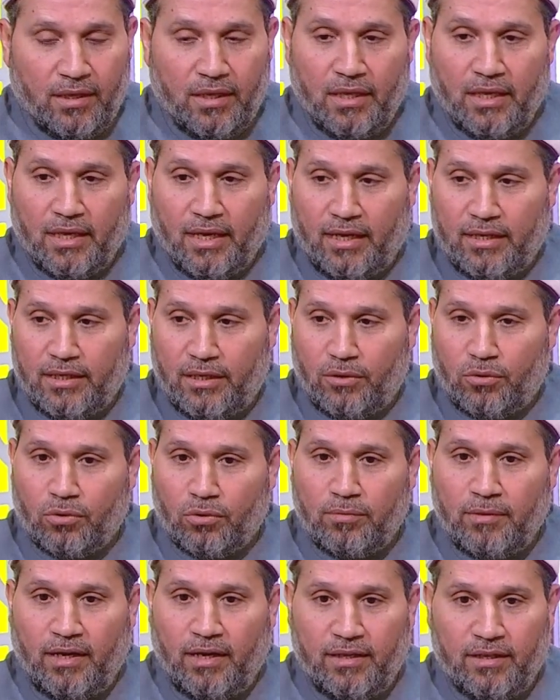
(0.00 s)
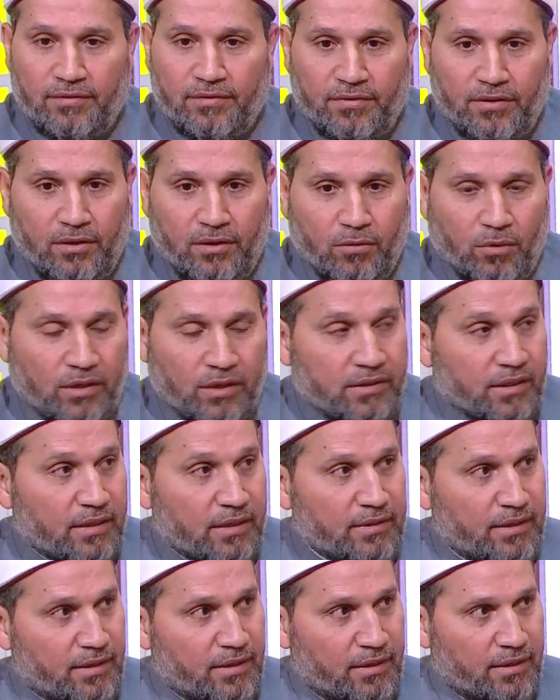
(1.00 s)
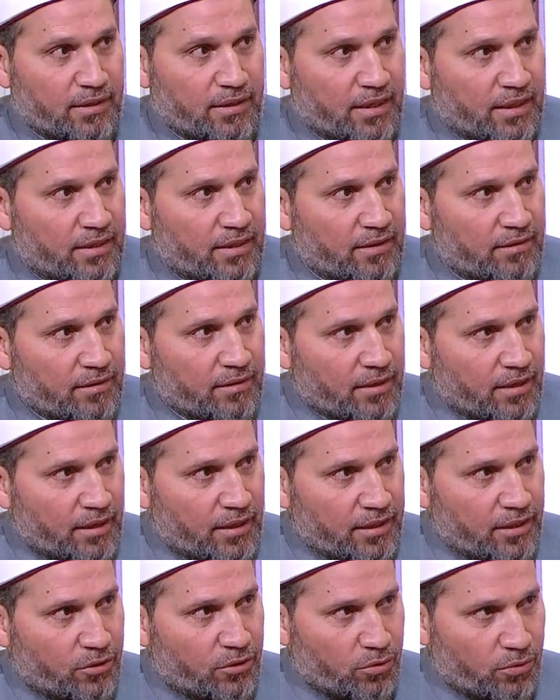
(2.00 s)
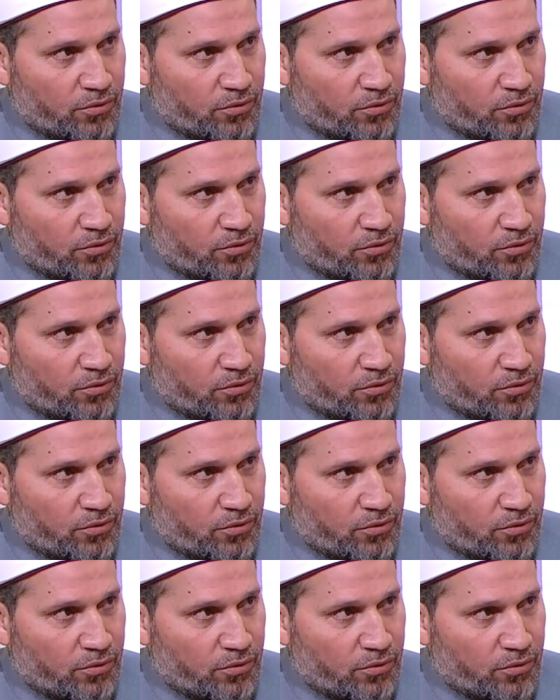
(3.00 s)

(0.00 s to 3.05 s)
يعيش معي في وطني الذي أعيش